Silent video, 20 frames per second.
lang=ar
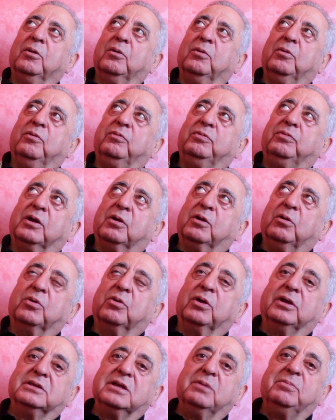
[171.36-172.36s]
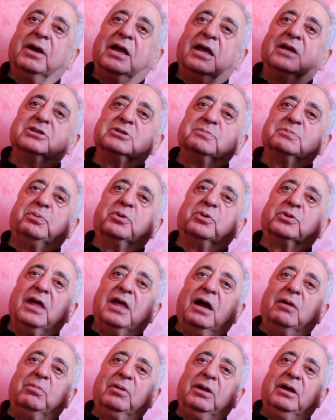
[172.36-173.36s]
وفي ديك الوقيته ما كانش
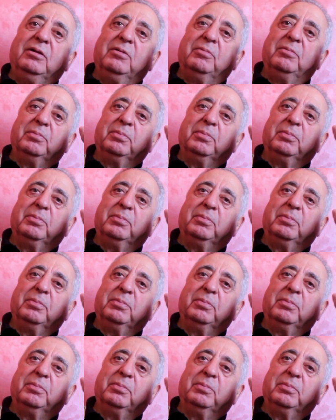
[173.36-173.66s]
بورتابل ما